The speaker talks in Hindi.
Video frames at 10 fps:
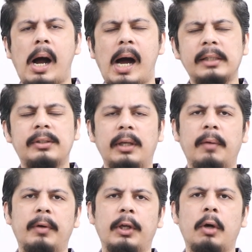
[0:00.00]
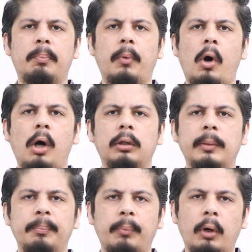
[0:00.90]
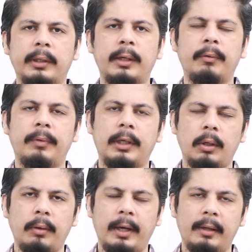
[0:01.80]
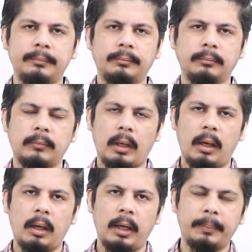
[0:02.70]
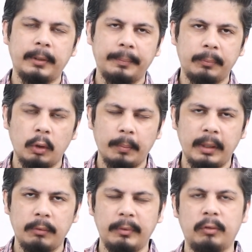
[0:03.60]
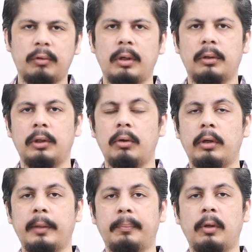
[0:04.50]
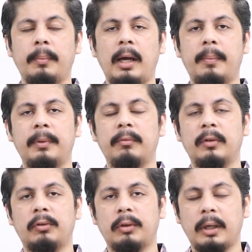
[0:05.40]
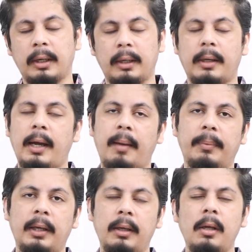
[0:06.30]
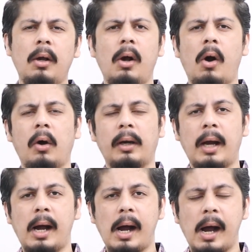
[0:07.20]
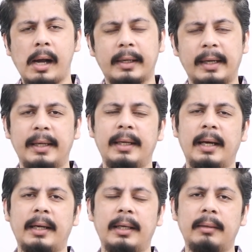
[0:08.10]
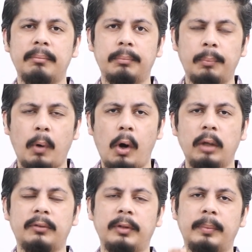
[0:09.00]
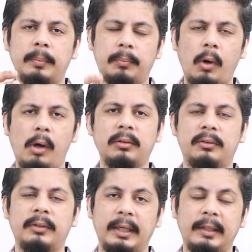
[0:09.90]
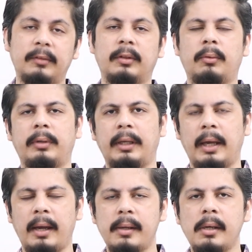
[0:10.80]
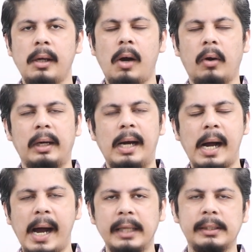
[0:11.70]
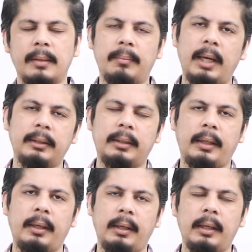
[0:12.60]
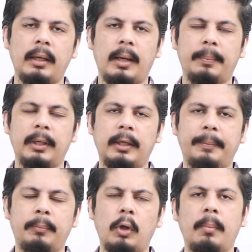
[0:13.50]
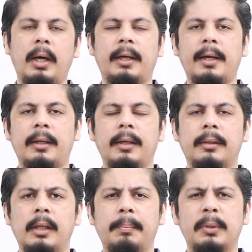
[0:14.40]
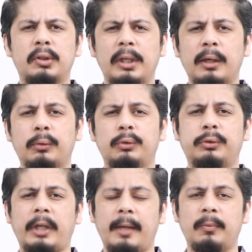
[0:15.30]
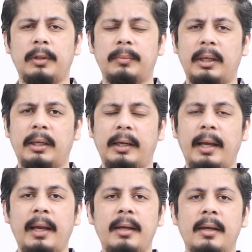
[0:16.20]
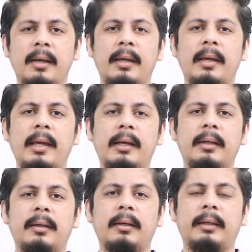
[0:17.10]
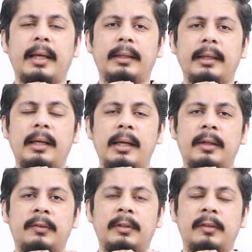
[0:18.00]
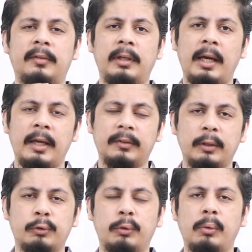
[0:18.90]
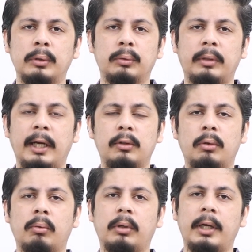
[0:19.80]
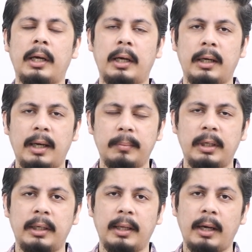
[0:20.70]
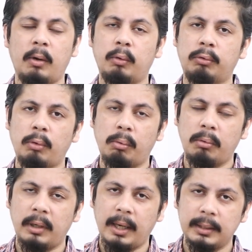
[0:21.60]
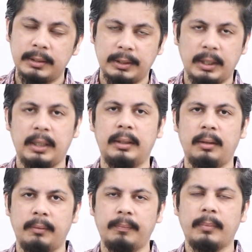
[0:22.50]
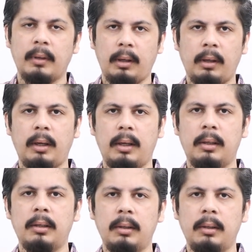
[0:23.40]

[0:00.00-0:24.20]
आज की ये वीडियो बहुत इंपॉर्टेंट वीडियो है अगर आप क्रिप्टो में इन्वेस्ट करते हो क्रिप्टो में आप इन्वेस्ट कर रखा है आपने और कहीं ना कहीं बहुत से भी बहुत ज़्यादा ज़रूरी है और आज हम बात करेंगे यहाँ पे क्रिप्टो मार्केट के अंदर पिछले कुछ टाइम से हम देख रहे हैं एक कहते हैं ना एक सिलसिला ऐसा शुरू हो चुका है जो रुकने का नाम नहीं ले रहा है और उसको रुकना चाहिए है ना